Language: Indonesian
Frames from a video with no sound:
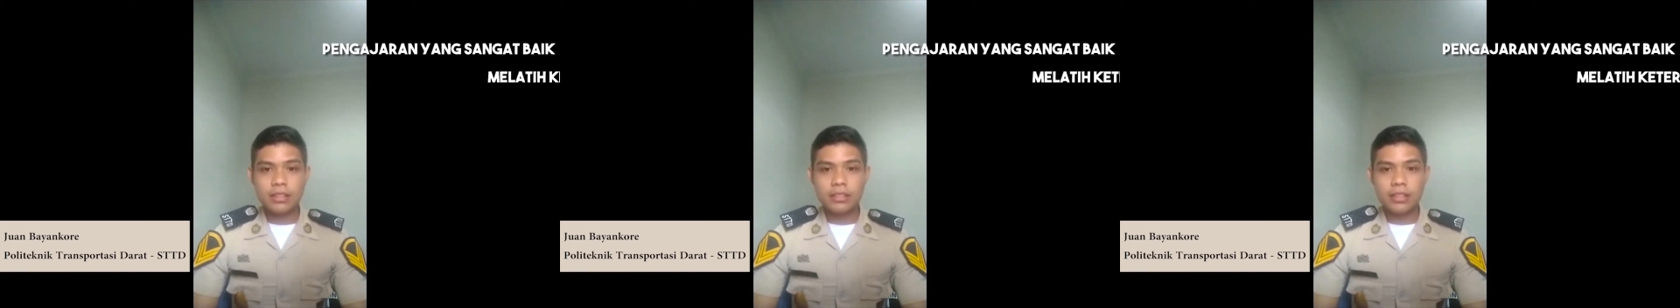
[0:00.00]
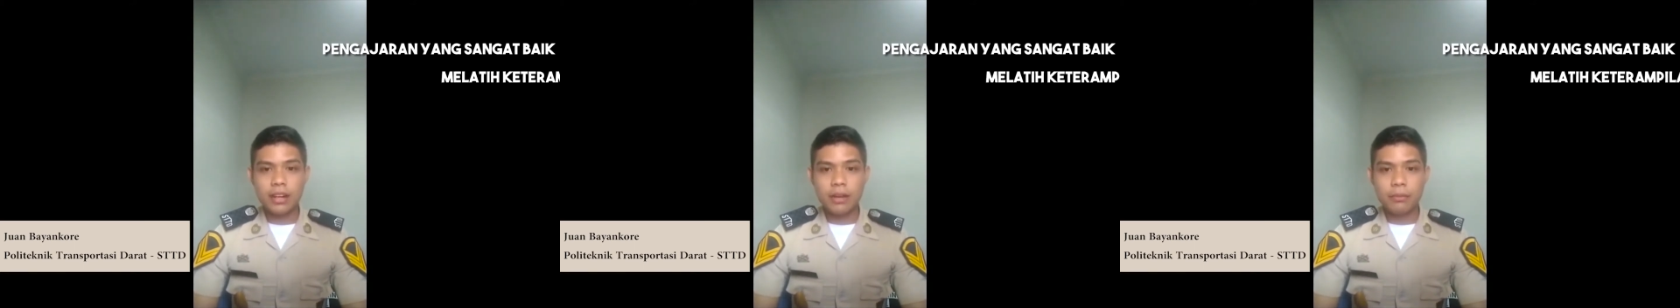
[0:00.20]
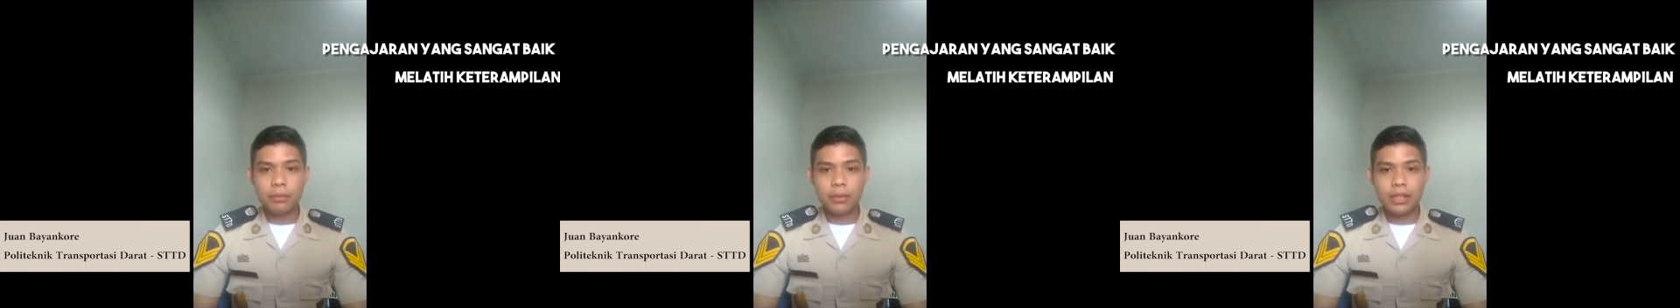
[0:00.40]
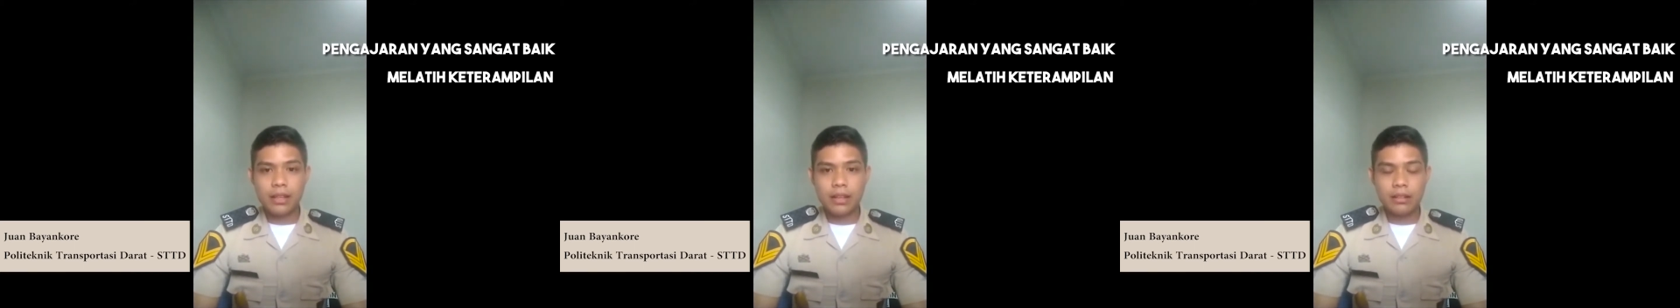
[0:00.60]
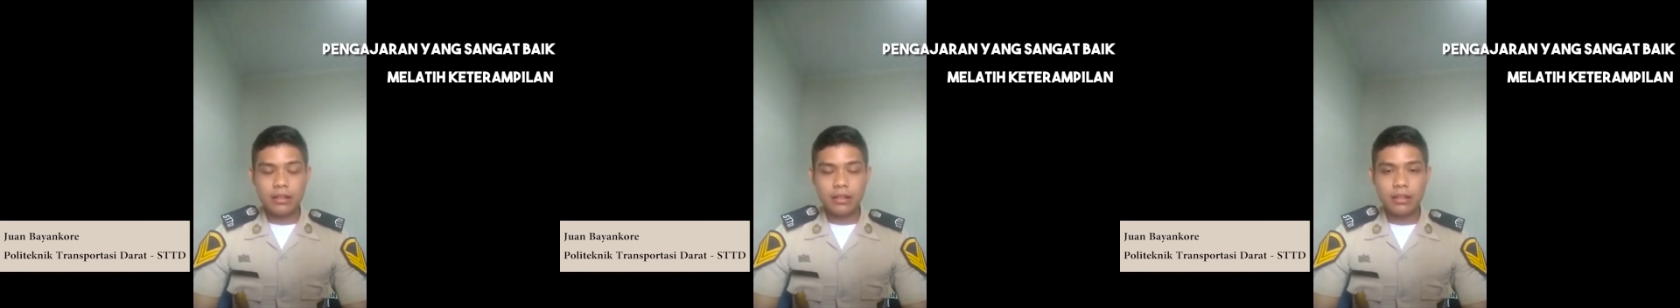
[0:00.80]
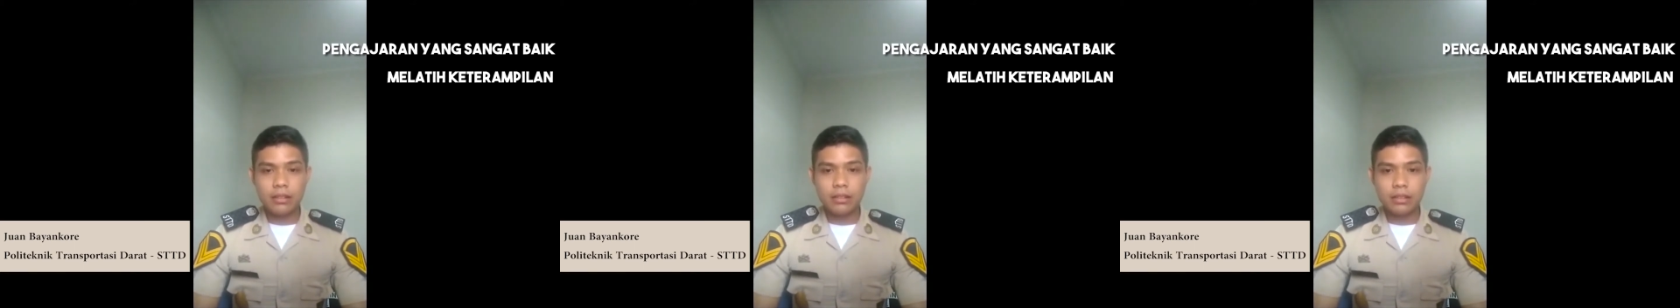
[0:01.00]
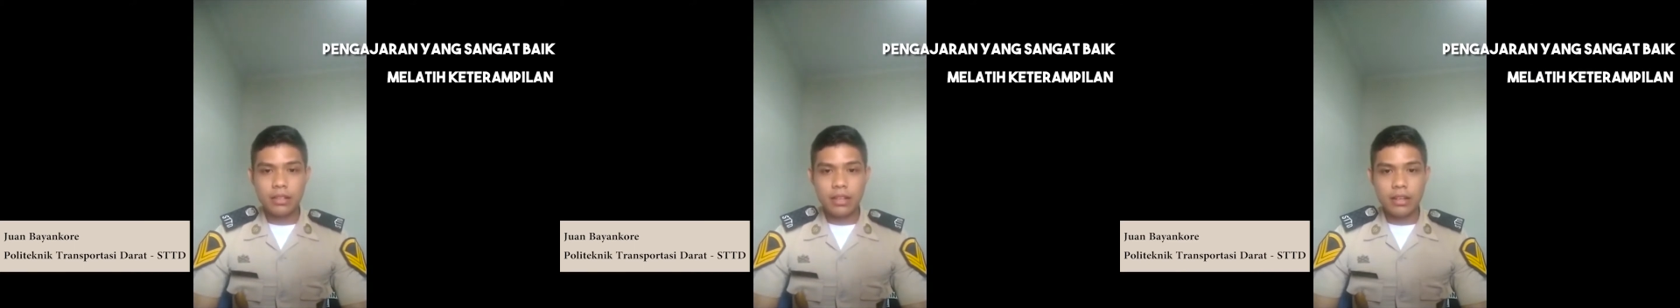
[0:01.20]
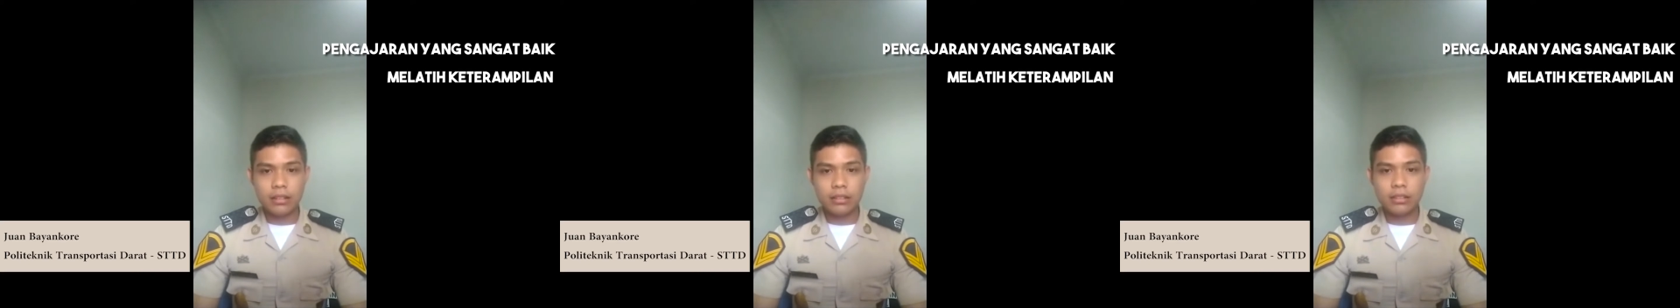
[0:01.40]
keterampilan
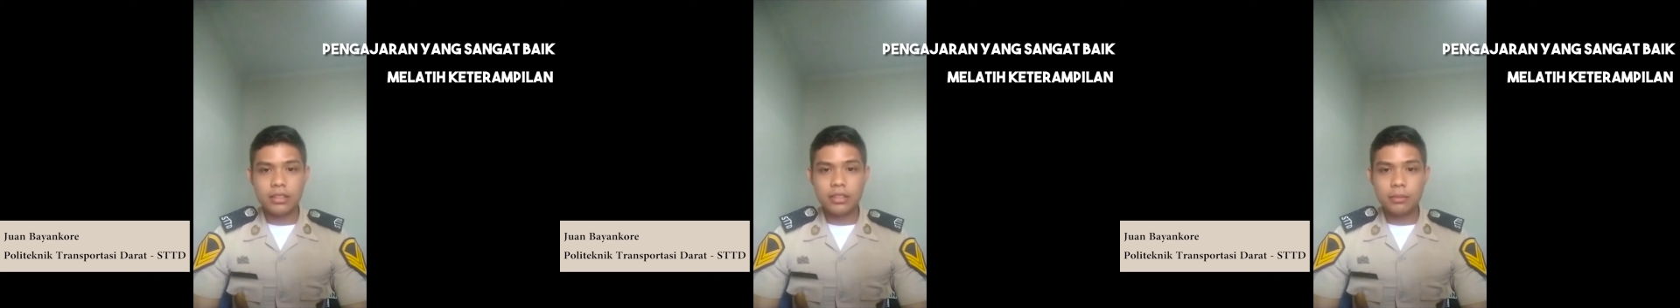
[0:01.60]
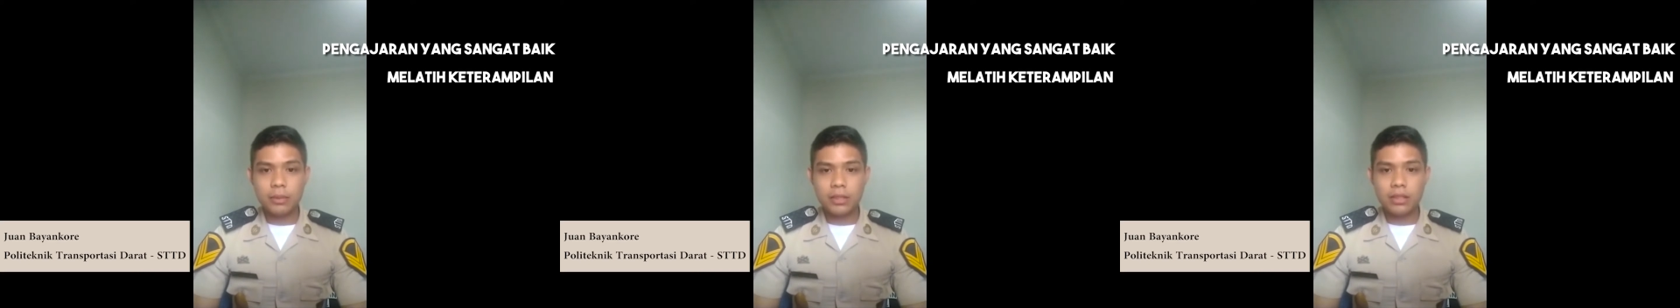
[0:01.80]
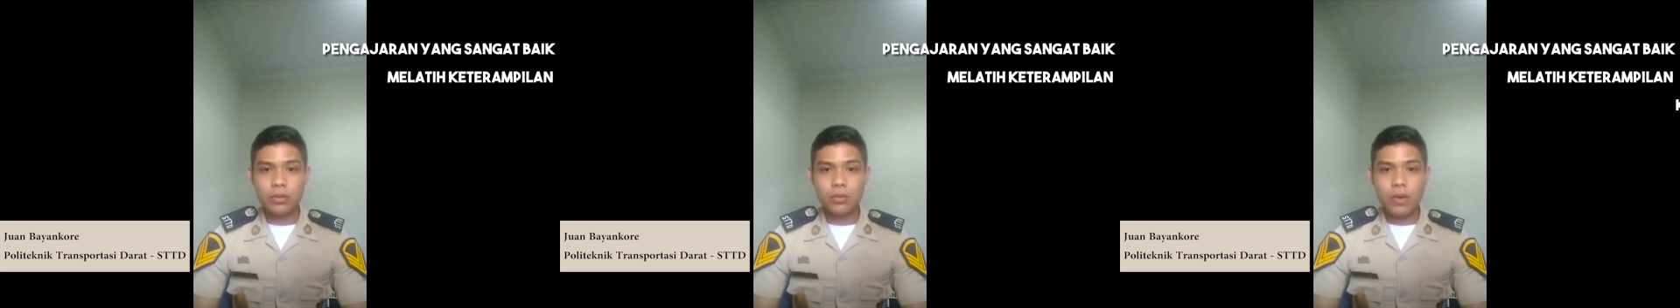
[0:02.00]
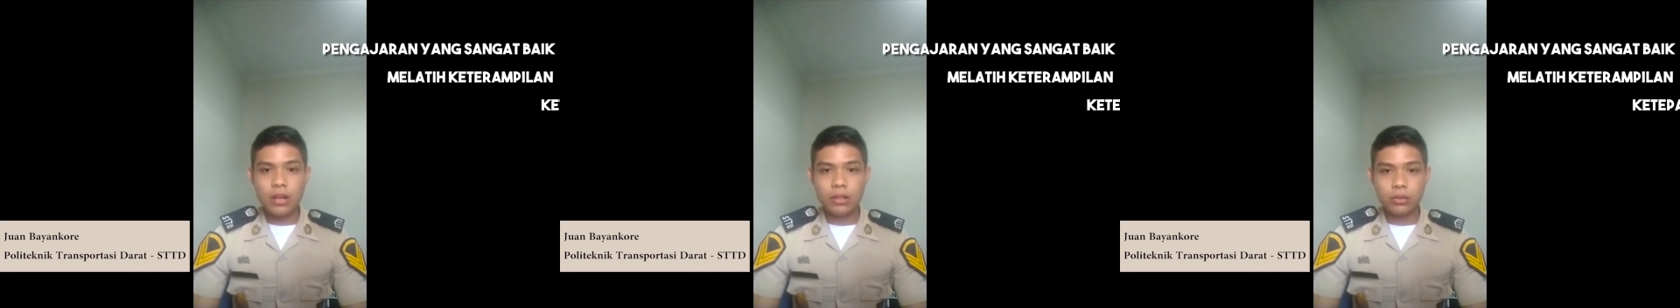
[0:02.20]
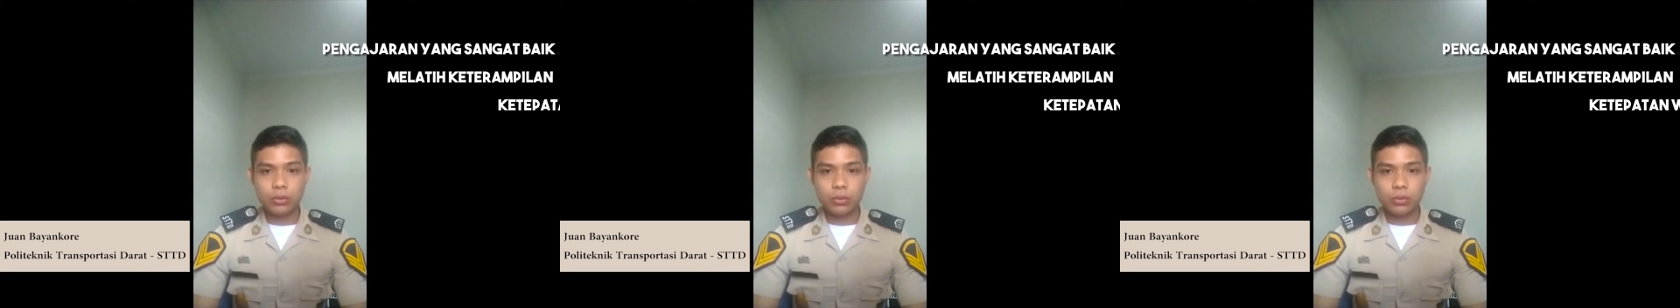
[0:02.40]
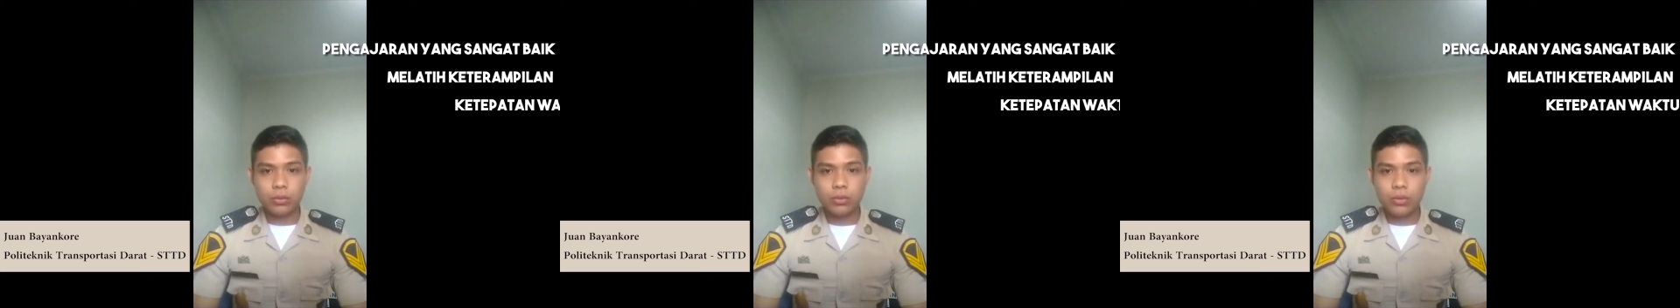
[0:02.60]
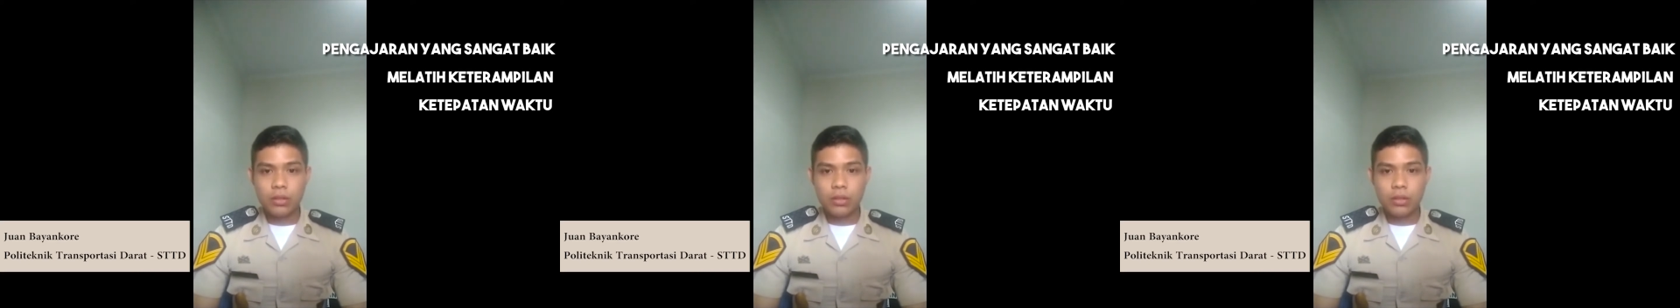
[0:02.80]
dan ketepatan waktu